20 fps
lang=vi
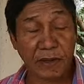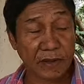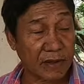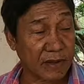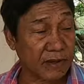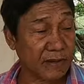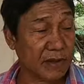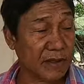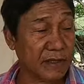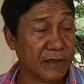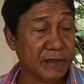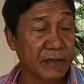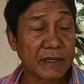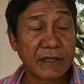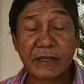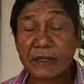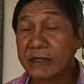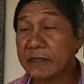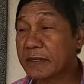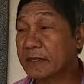còn uh,
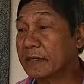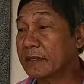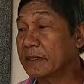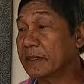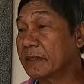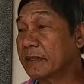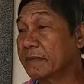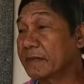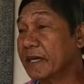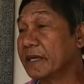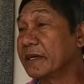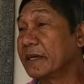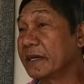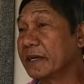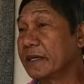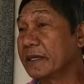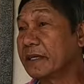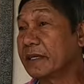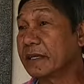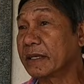uh, bà
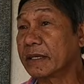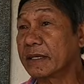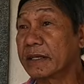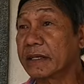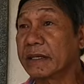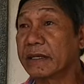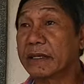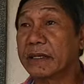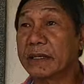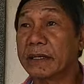dì thì